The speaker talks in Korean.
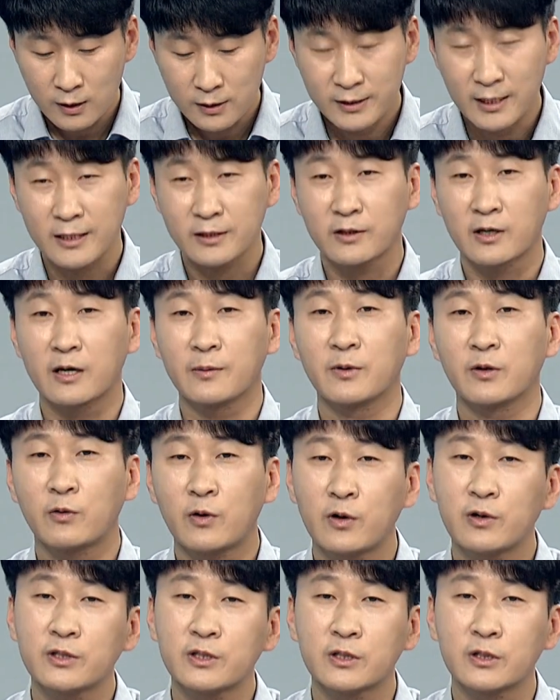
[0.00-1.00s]
작성하면
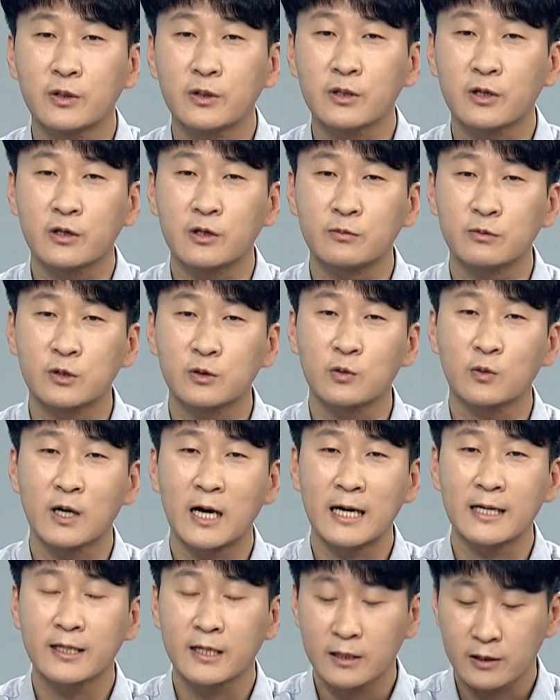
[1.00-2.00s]
훨씬 더 여러분이 좀
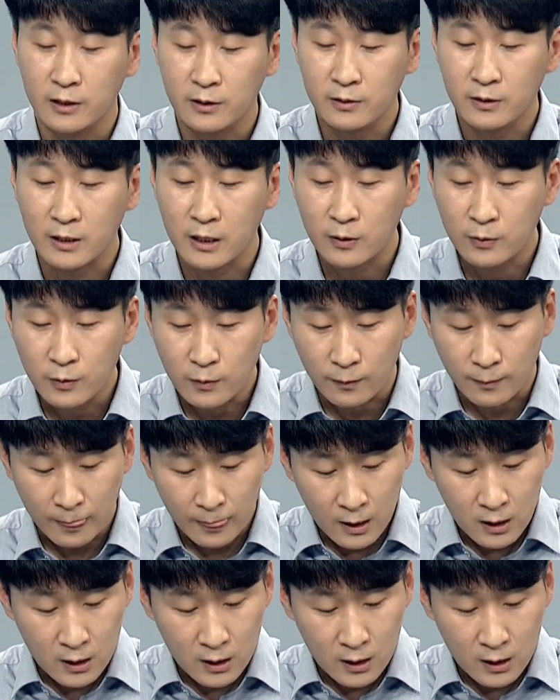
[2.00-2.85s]
가이드가 될 것 같고